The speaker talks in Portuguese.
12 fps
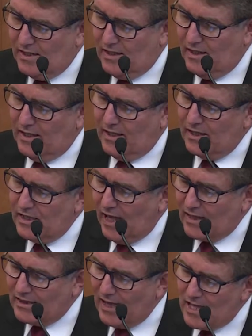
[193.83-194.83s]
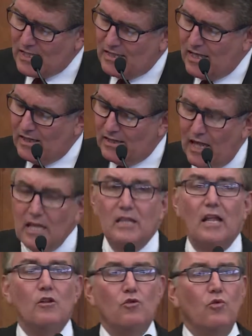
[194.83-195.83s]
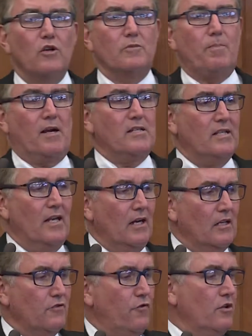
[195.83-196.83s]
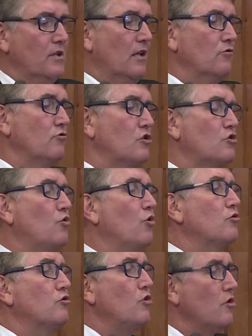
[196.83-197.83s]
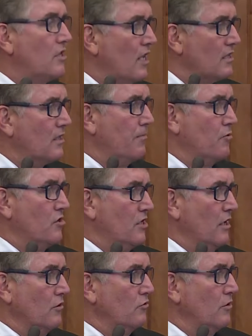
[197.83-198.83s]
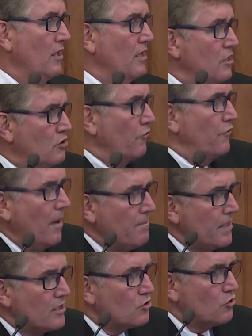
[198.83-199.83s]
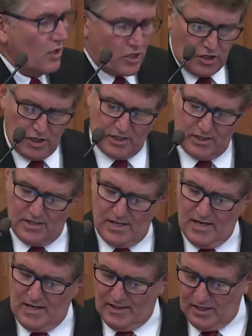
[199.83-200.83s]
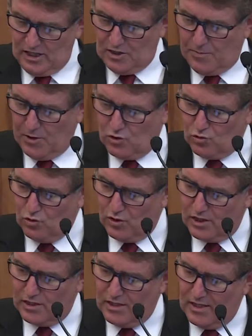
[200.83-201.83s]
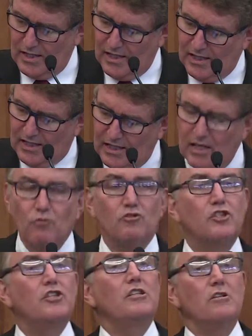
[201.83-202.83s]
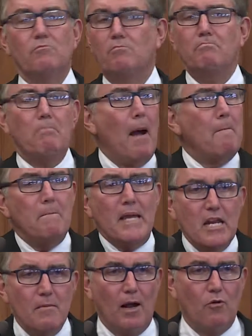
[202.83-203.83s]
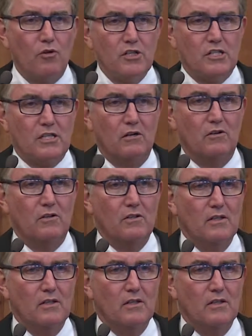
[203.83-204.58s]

é, em até 72 parcelas foi dado um desconto de 80%. Isso viabilizou a chance dessas pessoas que não tinham a mínima condição,